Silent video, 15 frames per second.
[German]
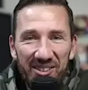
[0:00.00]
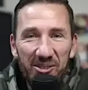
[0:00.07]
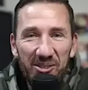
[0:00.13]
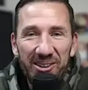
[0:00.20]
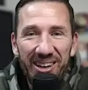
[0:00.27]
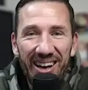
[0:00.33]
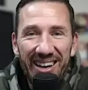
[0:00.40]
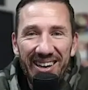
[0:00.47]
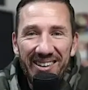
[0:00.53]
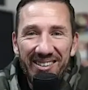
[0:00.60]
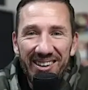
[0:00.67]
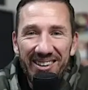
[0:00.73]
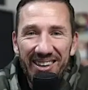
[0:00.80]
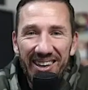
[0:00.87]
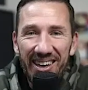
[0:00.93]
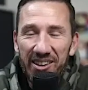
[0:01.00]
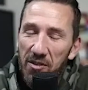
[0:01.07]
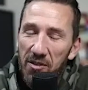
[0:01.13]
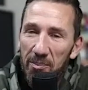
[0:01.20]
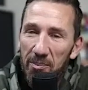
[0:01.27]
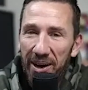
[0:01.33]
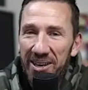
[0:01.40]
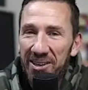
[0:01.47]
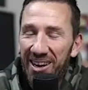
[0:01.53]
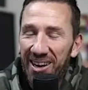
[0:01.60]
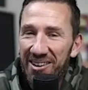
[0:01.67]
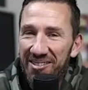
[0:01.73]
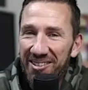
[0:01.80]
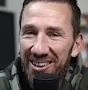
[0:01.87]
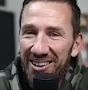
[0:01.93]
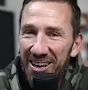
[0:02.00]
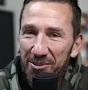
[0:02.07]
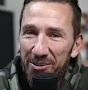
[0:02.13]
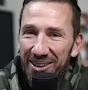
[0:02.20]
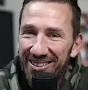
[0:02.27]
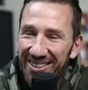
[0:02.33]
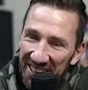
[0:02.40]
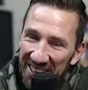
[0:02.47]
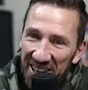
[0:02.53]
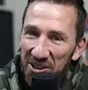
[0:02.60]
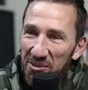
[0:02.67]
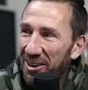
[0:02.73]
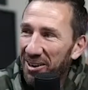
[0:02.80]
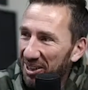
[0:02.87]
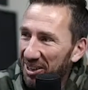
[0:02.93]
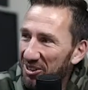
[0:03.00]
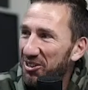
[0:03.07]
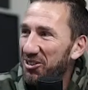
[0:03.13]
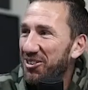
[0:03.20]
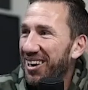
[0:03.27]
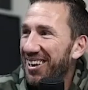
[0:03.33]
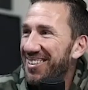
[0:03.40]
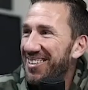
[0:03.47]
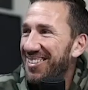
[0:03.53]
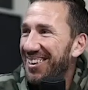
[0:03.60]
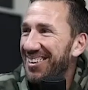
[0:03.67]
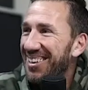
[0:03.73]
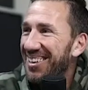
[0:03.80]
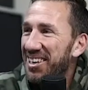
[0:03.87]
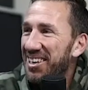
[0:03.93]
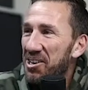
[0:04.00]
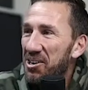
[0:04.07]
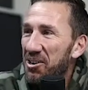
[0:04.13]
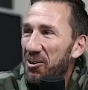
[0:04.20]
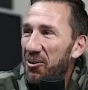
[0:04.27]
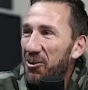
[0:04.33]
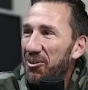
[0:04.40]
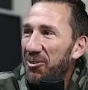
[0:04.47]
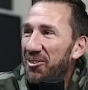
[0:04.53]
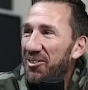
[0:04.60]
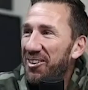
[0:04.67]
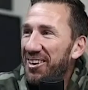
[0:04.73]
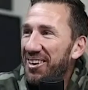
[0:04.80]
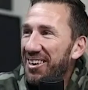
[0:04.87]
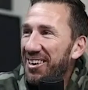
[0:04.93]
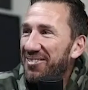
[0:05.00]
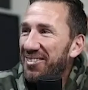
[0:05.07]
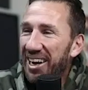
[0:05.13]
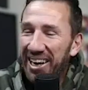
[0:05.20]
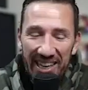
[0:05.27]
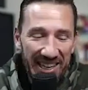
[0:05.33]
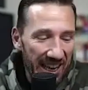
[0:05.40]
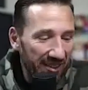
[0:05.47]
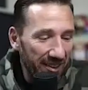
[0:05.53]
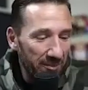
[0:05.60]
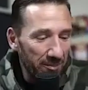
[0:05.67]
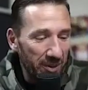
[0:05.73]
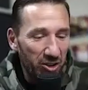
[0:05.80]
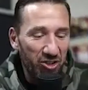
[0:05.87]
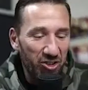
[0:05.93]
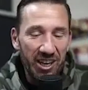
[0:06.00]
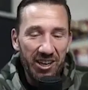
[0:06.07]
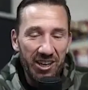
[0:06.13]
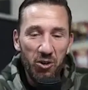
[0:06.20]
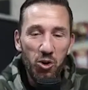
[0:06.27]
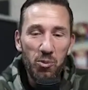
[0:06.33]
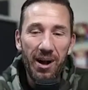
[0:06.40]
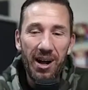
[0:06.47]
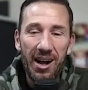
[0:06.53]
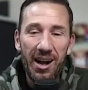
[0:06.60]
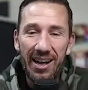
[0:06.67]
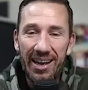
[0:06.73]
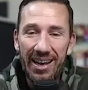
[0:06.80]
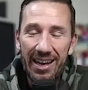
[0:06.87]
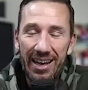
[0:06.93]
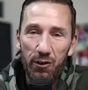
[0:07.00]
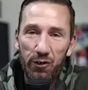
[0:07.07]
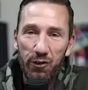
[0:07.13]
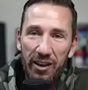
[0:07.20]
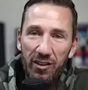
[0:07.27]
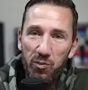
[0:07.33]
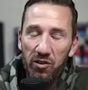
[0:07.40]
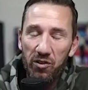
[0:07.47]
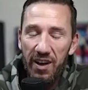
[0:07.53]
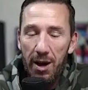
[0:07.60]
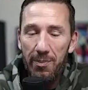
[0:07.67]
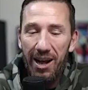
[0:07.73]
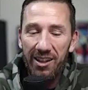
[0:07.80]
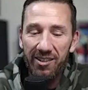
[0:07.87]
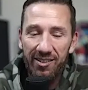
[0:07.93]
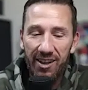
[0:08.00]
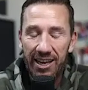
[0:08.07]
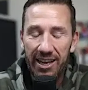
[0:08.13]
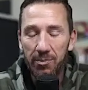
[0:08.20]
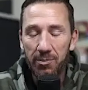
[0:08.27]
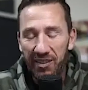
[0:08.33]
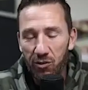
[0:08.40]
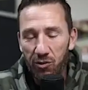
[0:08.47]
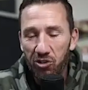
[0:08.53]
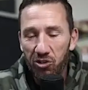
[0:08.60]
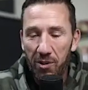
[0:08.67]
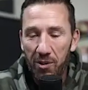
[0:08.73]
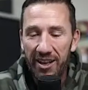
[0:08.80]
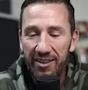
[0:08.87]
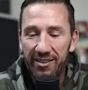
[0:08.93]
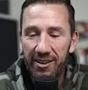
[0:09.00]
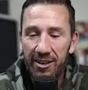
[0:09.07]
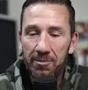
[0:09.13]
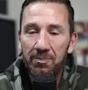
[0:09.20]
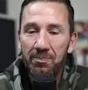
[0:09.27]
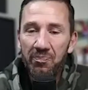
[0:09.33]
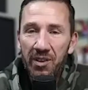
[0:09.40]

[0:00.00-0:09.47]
so ein geiles Set, gell? Also wir haben beide ein geiles Set, aber Danny hat nochmal ein richtig geiles Set. Und äh, wir reden jetzt ein bisschen über äh, Facebook-Werbeanzeigen, beziehungsweise